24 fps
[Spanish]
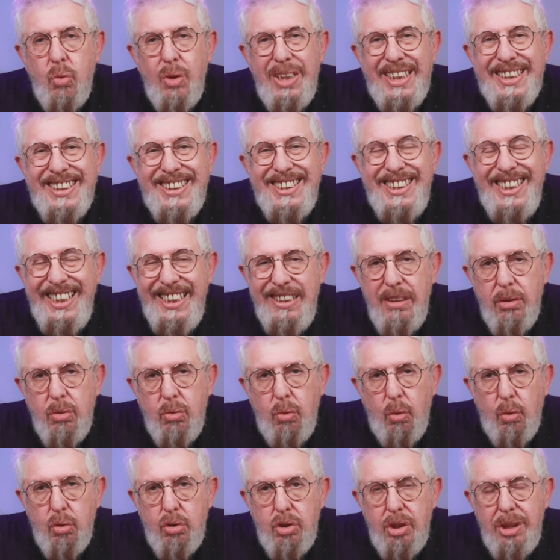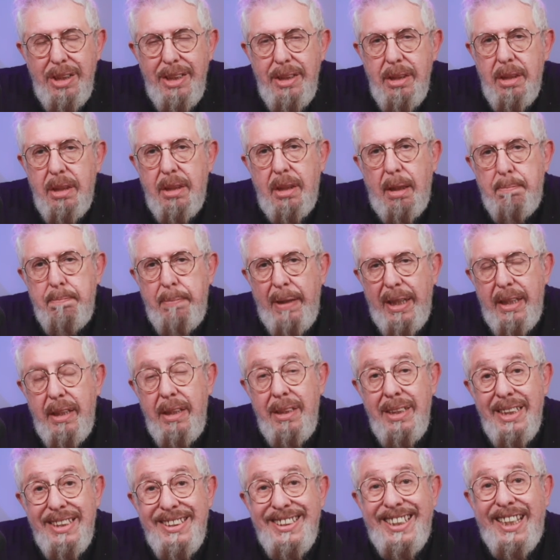de 180
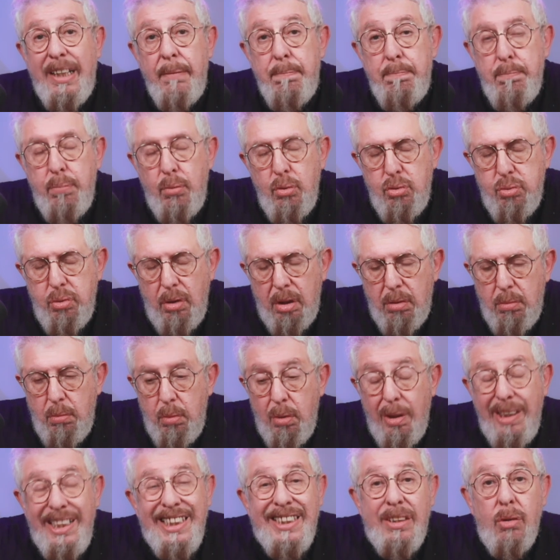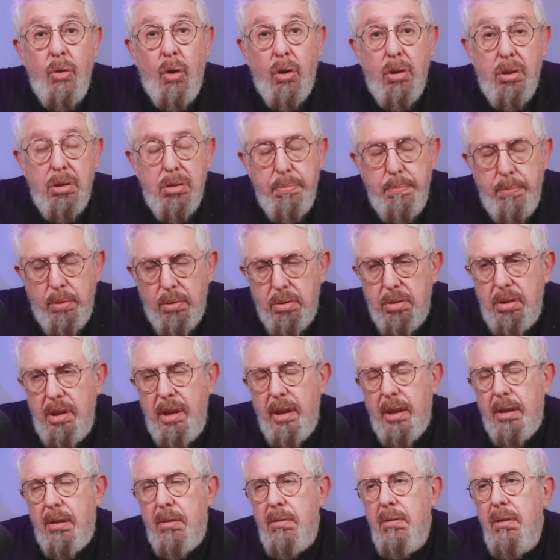páginas que puso en Google Docs, por
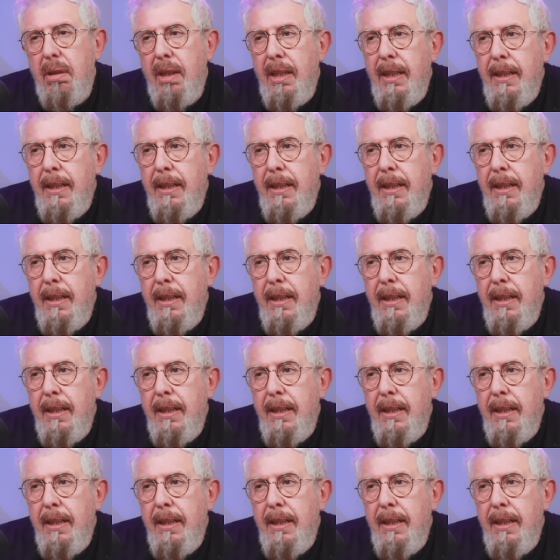cierto,